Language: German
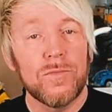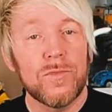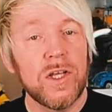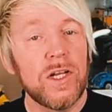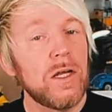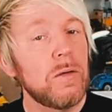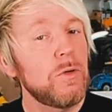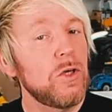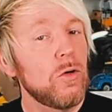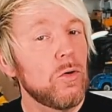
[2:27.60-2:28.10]

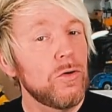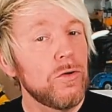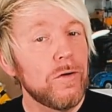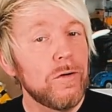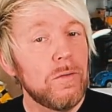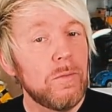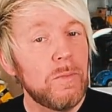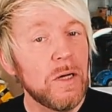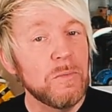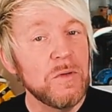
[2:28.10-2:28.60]
den habe ich auch noch
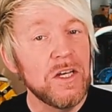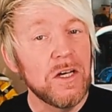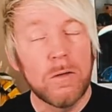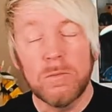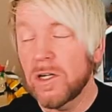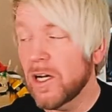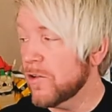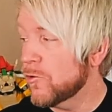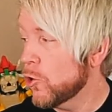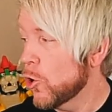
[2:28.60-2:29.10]
bei mir
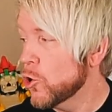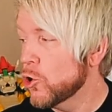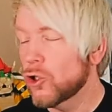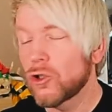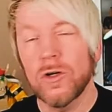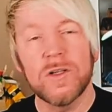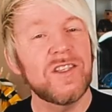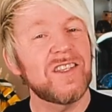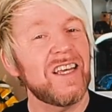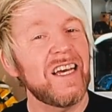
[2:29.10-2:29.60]
im Karton
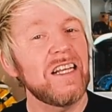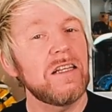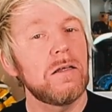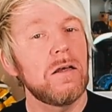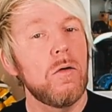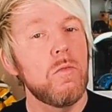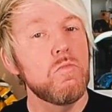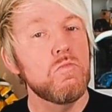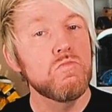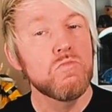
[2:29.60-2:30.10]
schon seit
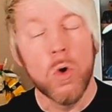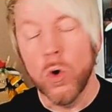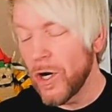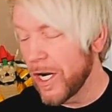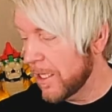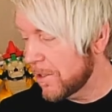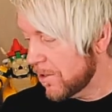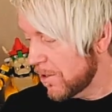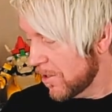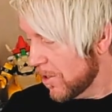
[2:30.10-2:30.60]

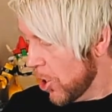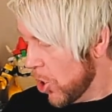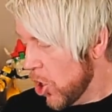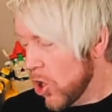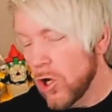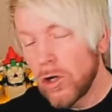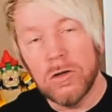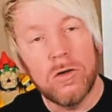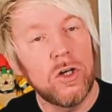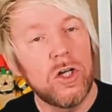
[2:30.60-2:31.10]
Monaten.
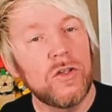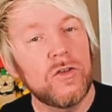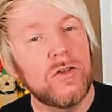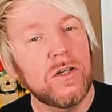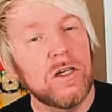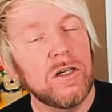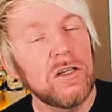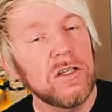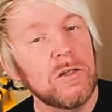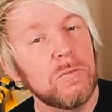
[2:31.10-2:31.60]
Und
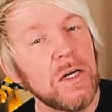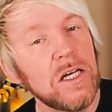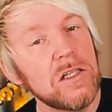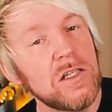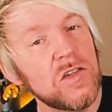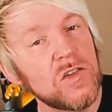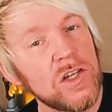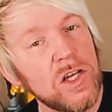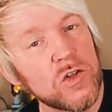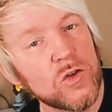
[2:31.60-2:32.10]
äh, ich mache
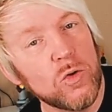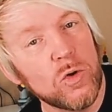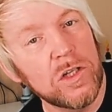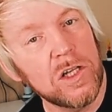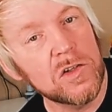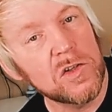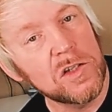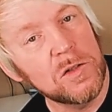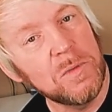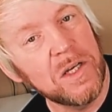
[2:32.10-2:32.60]
das ja so,
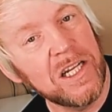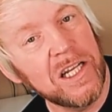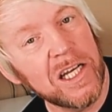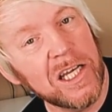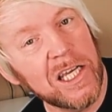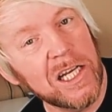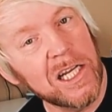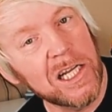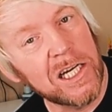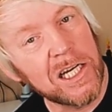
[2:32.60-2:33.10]
dass ich mir in der
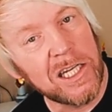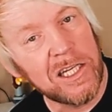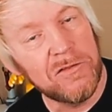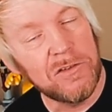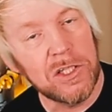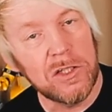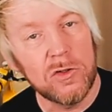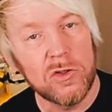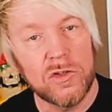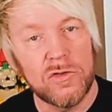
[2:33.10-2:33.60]
Regel keine
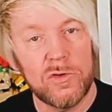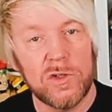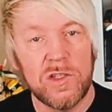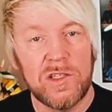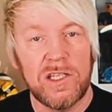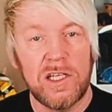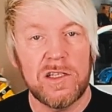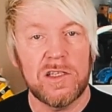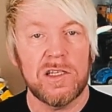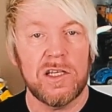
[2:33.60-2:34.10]
Videos von
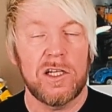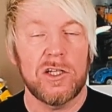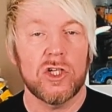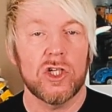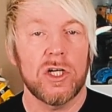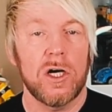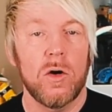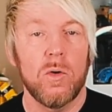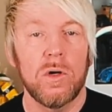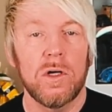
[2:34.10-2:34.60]
Sets
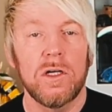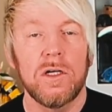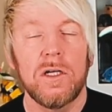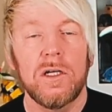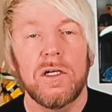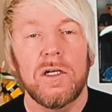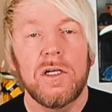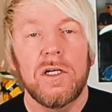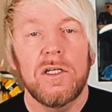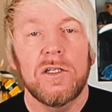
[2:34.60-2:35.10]
anschaue,
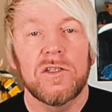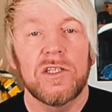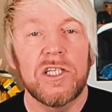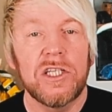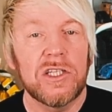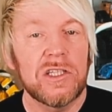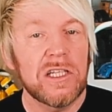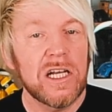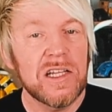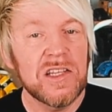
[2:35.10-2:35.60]
die
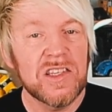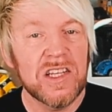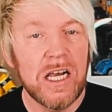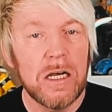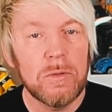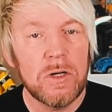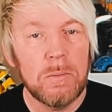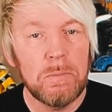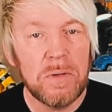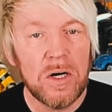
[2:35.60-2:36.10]
ich dann
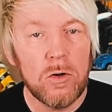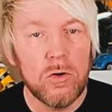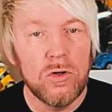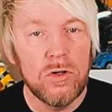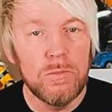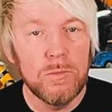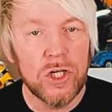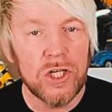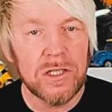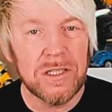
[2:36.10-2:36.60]
selber
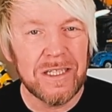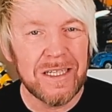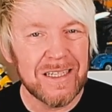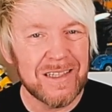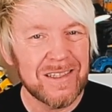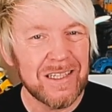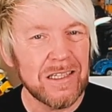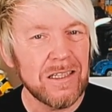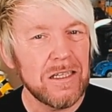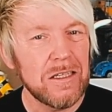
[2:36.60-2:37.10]
bauen möchte.
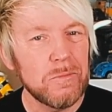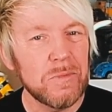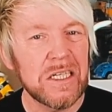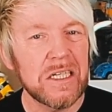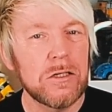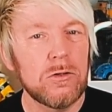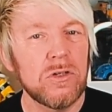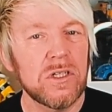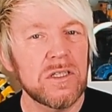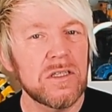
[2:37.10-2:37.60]
Jetzt hatte ich mal
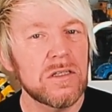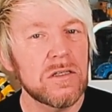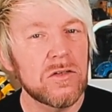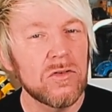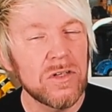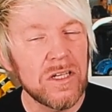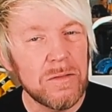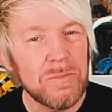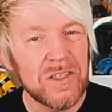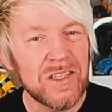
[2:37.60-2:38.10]
kurz
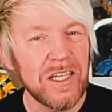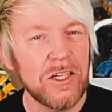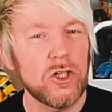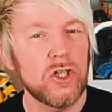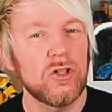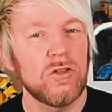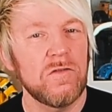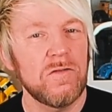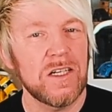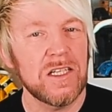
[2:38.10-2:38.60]
zu dem Set
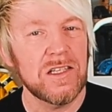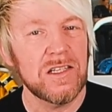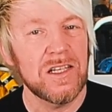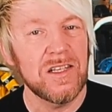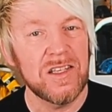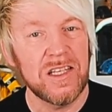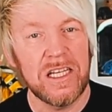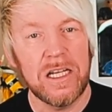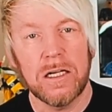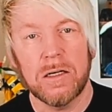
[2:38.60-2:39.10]
schon was
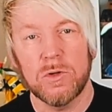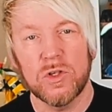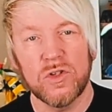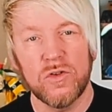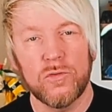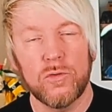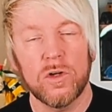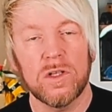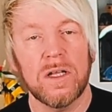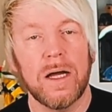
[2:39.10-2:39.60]
gesehen, aber
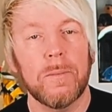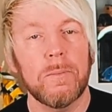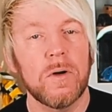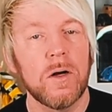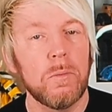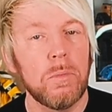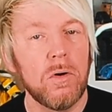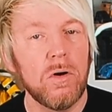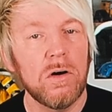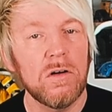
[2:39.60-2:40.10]
sofort
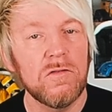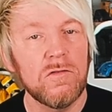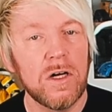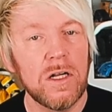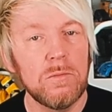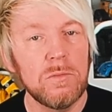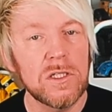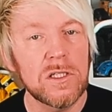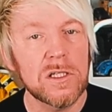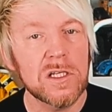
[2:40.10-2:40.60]
abgebrochen,
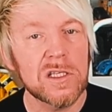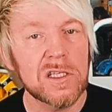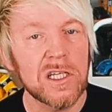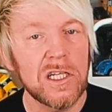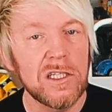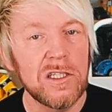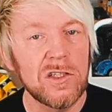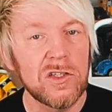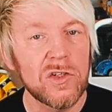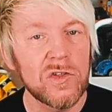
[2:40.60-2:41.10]
weil mich das
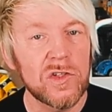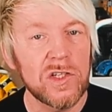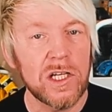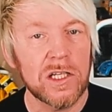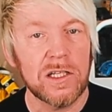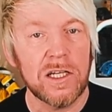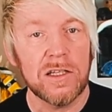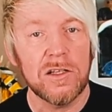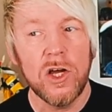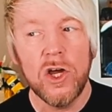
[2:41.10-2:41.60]
dann
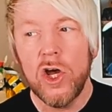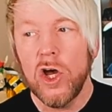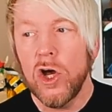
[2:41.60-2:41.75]
interessiert hat